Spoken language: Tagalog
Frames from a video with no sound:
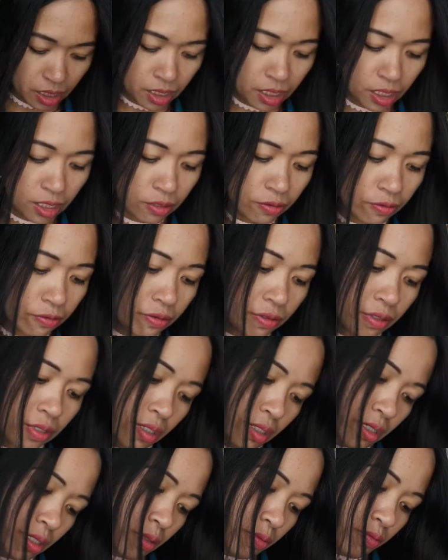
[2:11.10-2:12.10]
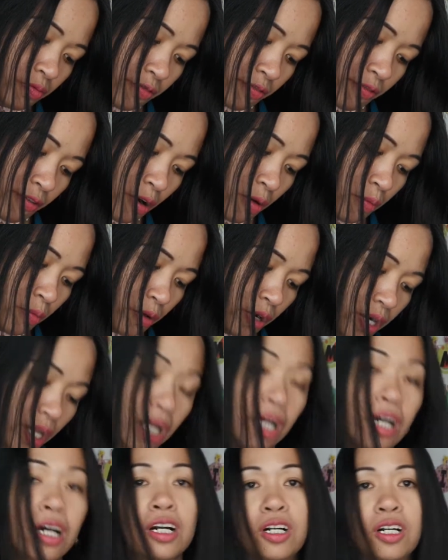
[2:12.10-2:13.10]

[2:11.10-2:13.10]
This is from Rick